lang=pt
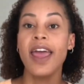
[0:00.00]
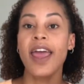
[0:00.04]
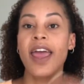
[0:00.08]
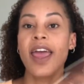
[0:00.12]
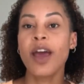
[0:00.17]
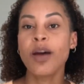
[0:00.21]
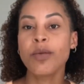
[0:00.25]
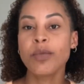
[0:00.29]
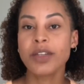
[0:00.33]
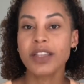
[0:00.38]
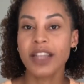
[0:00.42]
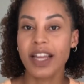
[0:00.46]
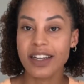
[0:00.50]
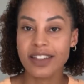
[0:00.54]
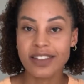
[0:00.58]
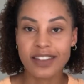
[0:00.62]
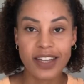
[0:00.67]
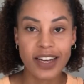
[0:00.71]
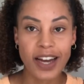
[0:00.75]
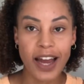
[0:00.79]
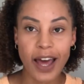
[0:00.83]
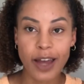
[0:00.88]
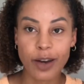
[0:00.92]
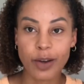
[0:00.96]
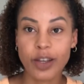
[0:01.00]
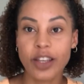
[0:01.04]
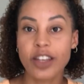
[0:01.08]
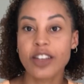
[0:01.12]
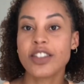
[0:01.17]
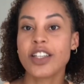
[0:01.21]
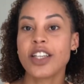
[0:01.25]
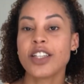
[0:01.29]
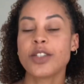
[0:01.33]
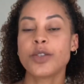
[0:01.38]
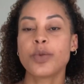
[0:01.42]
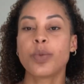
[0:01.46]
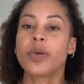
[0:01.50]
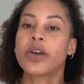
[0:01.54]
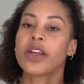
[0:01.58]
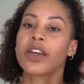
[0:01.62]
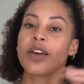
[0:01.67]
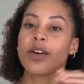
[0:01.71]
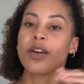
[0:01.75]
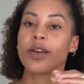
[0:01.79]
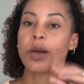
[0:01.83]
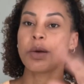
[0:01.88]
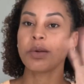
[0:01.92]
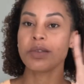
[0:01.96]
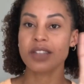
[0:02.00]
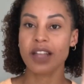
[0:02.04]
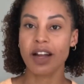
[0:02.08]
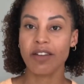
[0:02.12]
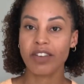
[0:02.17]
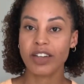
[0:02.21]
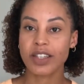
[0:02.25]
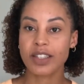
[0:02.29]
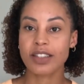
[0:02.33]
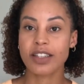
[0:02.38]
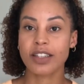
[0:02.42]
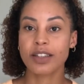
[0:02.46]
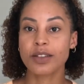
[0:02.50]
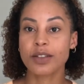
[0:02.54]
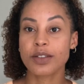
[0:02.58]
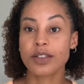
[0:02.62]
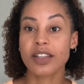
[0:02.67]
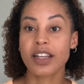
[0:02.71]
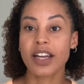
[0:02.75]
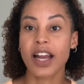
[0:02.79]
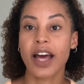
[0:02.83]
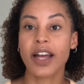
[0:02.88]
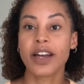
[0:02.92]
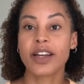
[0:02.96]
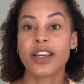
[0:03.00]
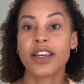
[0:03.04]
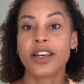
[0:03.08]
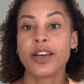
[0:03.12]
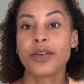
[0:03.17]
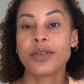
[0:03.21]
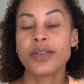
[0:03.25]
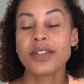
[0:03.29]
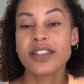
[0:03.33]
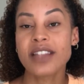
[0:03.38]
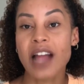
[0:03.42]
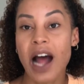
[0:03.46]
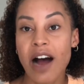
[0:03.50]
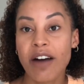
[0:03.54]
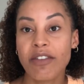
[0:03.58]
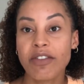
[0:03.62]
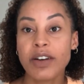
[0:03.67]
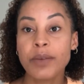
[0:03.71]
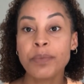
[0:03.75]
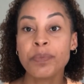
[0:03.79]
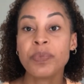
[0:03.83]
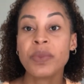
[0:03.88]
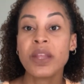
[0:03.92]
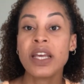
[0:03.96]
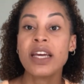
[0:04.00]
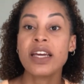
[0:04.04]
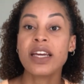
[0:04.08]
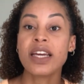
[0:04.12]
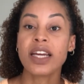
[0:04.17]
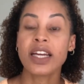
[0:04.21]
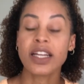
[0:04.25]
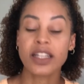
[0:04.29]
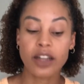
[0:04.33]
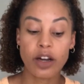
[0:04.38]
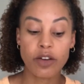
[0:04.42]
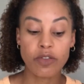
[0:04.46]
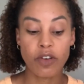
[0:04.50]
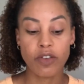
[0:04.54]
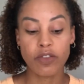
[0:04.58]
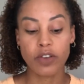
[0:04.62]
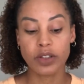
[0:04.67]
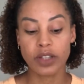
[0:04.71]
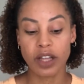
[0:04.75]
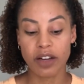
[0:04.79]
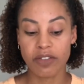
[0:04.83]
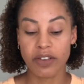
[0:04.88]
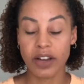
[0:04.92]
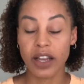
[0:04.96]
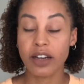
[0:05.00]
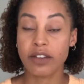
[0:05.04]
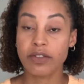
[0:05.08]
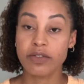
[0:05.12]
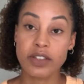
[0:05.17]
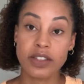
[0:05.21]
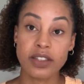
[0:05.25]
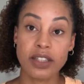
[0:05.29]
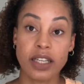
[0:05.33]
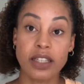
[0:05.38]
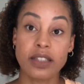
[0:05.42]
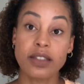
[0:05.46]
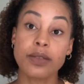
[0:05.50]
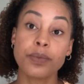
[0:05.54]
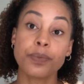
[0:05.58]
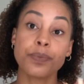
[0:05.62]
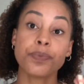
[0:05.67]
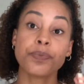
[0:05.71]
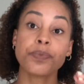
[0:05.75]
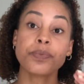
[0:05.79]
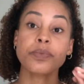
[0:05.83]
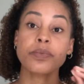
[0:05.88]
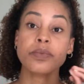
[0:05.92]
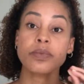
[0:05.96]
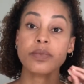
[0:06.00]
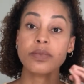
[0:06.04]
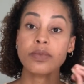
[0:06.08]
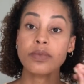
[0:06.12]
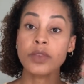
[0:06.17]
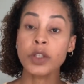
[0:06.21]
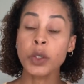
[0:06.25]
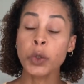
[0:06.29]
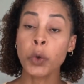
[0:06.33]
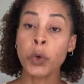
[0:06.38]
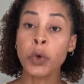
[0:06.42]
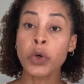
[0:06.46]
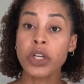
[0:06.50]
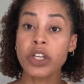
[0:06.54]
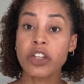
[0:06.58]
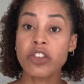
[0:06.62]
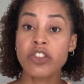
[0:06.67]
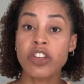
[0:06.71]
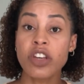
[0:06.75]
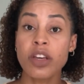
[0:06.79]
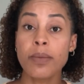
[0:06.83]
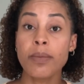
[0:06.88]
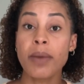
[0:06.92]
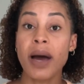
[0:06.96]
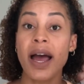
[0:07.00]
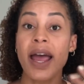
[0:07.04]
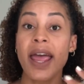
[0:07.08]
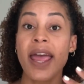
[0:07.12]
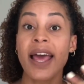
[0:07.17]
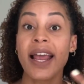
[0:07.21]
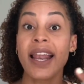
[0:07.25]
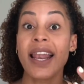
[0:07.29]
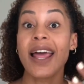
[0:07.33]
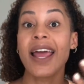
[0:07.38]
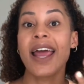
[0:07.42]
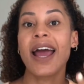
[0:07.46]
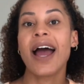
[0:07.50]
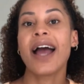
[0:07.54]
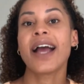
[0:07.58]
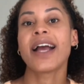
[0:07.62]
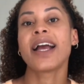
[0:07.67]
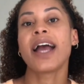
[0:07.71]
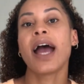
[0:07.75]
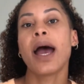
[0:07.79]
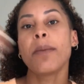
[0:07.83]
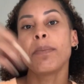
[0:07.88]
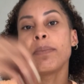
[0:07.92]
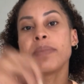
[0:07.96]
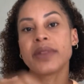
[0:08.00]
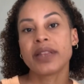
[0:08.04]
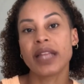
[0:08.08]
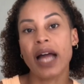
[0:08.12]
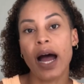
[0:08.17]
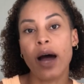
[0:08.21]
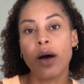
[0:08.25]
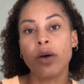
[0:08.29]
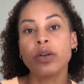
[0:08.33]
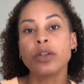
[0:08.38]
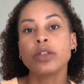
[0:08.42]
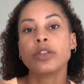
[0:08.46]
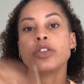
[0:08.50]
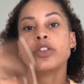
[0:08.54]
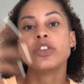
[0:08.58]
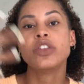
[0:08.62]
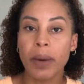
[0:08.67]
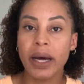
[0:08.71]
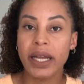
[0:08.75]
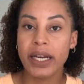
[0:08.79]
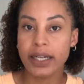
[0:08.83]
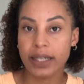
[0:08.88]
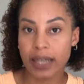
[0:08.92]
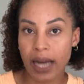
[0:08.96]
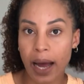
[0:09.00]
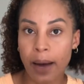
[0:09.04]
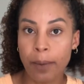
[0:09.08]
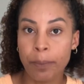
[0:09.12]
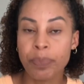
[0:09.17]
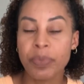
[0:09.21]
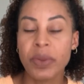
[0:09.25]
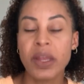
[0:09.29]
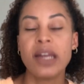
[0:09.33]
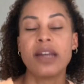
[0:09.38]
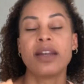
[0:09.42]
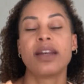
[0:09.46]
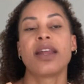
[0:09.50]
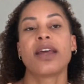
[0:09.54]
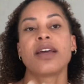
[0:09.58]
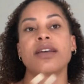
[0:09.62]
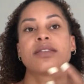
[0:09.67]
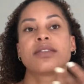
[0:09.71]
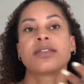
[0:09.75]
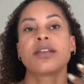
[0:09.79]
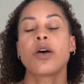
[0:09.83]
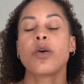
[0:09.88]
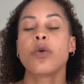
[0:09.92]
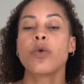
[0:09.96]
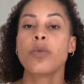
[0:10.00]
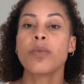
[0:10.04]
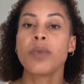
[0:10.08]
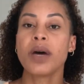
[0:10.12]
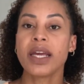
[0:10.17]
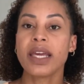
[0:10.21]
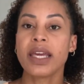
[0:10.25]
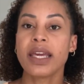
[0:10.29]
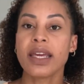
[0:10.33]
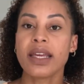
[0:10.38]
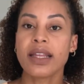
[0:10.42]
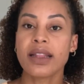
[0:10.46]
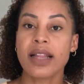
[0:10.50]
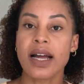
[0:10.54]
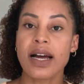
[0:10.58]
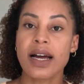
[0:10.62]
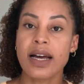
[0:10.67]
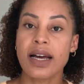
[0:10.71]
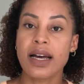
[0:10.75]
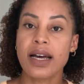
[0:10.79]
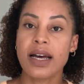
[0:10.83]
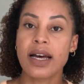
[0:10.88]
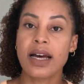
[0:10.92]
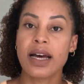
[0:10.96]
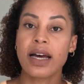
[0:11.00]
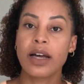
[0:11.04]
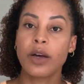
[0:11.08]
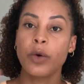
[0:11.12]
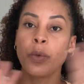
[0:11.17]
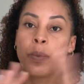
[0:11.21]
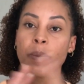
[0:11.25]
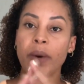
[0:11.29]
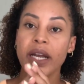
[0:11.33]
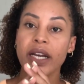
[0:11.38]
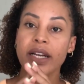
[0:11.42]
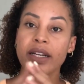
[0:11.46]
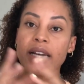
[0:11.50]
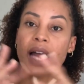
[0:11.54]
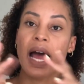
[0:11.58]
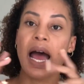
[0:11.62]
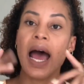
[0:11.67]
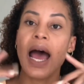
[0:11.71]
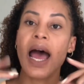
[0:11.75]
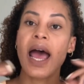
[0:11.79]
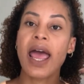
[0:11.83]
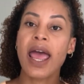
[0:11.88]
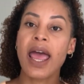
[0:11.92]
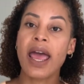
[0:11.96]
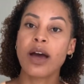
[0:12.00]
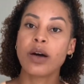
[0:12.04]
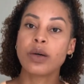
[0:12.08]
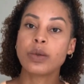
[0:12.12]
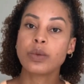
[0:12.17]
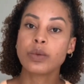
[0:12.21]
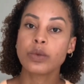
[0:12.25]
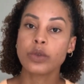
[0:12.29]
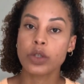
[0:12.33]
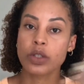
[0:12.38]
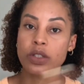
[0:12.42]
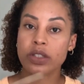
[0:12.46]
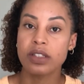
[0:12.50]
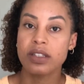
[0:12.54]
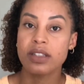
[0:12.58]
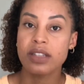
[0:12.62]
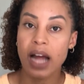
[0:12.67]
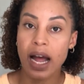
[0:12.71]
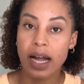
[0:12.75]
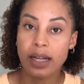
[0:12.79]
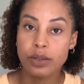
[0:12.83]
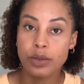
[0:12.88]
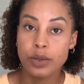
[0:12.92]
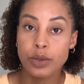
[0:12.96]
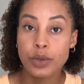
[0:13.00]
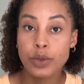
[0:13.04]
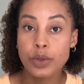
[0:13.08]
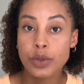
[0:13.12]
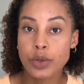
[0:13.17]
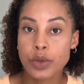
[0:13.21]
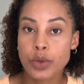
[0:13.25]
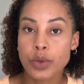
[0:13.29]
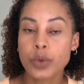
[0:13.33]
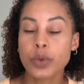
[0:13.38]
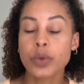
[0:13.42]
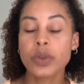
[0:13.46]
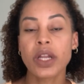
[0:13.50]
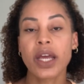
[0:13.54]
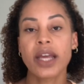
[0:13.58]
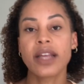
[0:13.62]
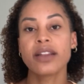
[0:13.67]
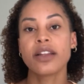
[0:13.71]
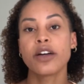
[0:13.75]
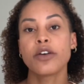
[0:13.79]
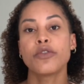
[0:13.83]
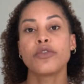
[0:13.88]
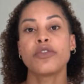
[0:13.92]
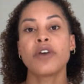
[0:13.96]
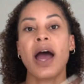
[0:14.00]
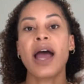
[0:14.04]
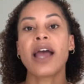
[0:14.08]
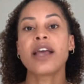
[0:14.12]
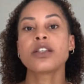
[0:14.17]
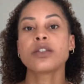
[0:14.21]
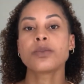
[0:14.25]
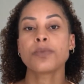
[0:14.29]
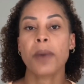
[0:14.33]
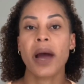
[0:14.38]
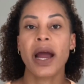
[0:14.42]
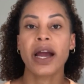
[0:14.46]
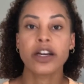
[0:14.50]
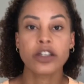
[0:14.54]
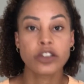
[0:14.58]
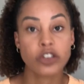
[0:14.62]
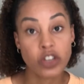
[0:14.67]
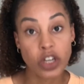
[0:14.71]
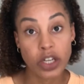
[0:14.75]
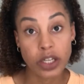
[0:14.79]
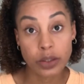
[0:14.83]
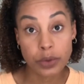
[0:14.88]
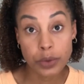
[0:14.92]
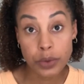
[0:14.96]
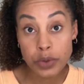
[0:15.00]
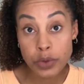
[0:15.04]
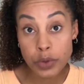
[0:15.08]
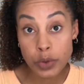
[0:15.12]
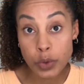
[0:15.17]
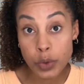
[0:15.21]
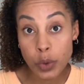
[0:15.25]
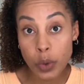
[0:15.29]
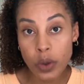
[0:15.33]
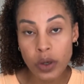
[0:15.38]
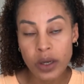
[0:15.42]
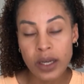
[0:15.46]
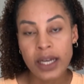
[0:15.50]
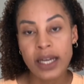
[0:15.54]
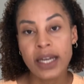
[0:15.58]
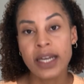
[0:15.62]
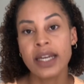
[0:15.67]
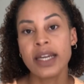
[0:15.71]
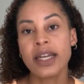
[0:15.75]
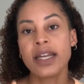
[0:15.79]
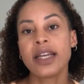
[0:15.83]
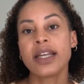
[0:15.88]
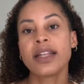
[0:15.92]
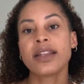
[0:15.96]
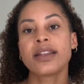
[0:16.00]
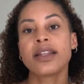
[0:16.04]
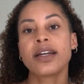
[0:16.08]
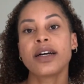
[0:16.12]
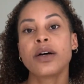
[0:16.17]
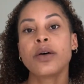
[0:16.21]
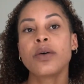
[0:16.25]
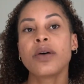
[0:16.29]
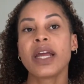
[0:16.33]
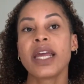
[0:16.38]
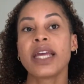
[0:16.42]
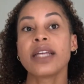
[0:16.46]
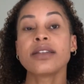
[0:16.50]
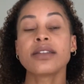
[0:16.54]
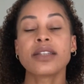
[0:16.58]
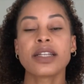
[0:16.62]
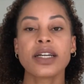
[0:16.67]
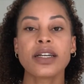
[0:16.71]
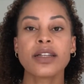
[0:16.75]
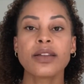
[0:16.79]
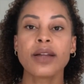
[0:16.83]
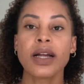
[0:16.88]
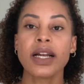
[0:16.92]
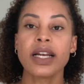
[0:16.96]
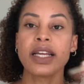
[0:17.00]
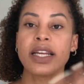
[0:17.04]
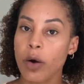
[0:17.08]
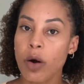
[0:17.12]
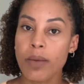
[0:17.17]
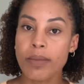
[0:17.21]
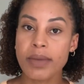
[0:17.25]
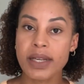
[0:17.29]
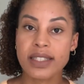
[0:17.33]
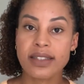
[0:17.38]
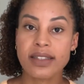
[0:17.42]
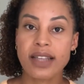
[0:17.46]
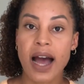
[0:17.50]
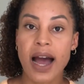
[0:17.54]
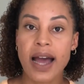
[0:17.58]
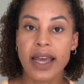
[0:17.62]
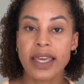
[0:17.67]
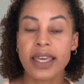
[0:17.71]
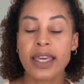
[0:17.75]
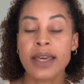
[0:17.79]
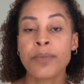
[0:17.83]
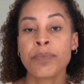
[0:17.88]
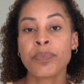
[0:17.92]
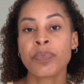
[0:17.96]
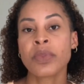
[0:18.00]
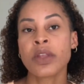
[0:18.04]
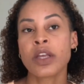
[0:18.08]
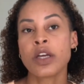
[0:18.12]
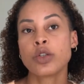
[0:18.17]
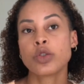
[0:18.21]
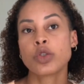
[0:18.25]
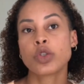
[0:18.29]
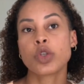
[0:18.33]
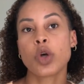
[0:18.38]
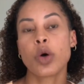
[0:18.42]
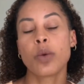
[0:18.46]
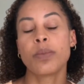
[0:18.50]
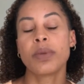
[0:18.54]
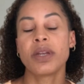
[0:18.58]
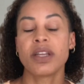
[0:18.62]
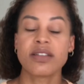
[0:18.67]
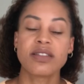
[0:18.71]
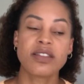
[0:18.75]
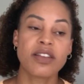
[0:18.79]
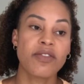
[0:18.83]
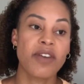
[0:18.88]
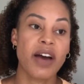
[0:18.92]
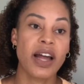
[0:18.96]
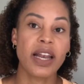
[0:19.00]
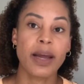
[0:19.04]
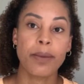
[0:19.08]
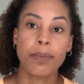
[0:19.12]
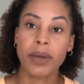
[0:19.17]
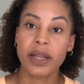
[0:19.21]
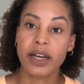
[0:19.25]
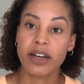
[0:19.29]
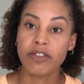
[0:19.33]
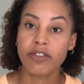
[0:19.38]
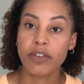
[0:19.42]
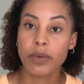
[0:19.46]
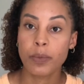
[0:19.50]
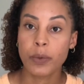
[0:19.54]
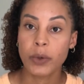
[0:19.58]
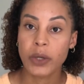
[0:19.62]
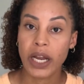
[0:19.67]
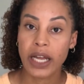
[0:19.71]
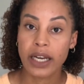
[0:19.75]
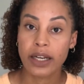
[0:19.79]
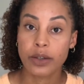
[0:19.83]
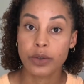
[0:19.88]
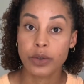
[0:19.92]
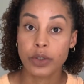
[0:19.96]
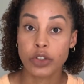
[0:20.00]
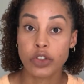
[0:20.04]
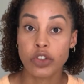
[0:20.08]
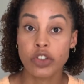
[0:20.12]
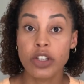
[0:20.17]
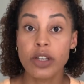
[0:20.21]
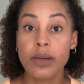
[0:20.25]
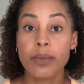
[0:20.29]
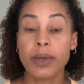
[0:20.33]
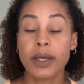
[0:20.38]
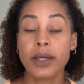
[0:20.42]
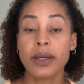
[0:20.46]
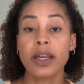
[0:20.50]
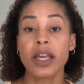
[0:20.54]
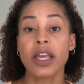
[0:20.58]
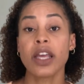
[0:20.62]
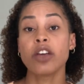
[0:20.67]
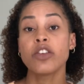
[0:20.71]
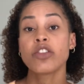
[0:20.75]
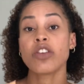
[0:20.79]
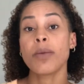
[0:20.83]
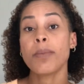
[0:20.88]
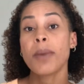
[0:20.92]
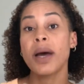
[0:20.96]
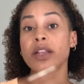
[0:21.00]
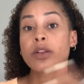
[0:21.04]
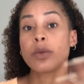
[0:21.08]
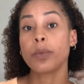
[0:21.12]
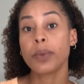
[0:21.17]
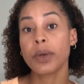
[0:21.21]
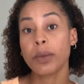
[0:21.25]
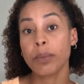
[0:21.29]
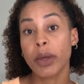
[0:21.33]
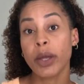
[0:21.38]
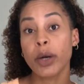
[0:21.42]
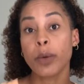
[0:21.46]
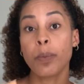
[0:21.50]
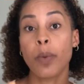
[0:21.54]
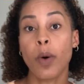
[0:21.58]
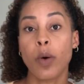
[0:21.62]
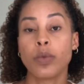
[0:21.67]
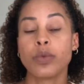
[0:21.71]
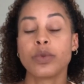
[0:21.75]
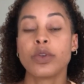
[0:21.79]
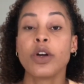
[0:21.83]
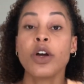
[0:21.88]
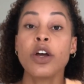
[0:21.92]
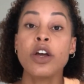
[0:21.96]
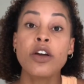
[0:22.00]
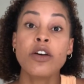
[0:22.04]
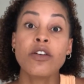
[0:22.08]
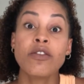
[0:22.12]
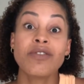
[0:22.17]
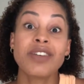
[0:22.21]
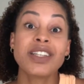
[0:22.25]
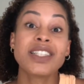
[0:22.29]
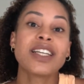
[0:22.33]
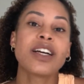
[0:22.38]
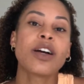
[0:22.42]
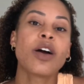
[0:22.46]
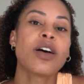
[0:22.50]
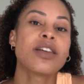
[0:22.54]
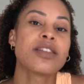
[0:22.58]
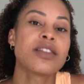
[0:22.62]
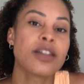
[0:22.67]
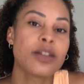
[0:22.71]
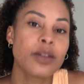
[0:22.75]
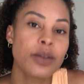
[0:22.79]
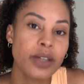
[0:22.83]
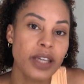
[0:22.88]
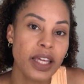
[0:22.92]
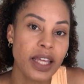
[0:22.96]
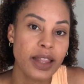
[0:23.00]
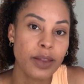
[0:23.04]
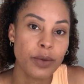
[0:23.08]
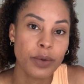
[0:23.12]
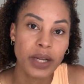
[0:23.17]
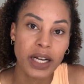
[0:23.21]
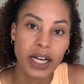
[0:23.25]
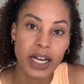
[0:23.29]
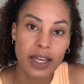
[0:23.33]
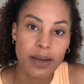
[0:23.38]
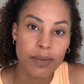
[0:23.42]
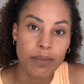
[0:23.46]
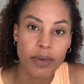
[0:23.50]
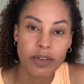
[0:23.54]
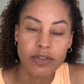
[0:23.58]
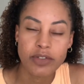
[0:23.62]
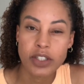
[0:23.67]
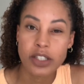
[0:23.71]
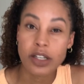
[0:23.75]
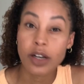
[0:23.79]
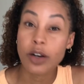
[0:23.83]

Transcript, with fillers: Eu mudei de cenário aqui, gente, porque eu não estava gostando do cenário que eu estava. Então, vou voltar a falar com vocês. Curitiba, ela é a capital do Paraná, né? São uma aí da... O Paraná é um dos estados do Sul, né? Então, faz parte aí do Sul. Então, entrando ali, começar aí sobre se vale a pena vir morar em Curitiba, eu já bato o primeiro ponto. Você gosta do que? Do clima? Você